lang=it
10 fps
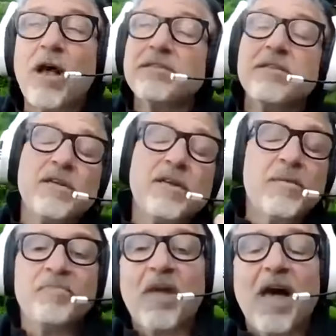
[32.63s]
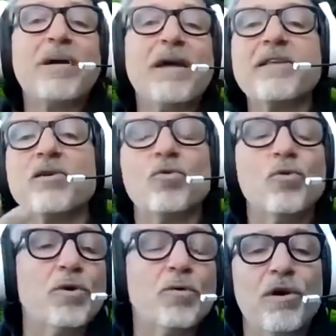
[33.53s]
Ah sì, a parte
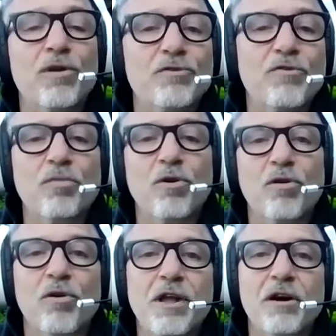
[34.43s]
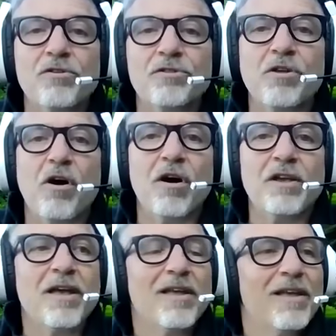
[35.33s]
uno, quello in Juve Bologna con
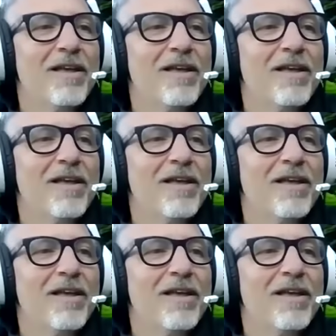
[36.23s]
Doie.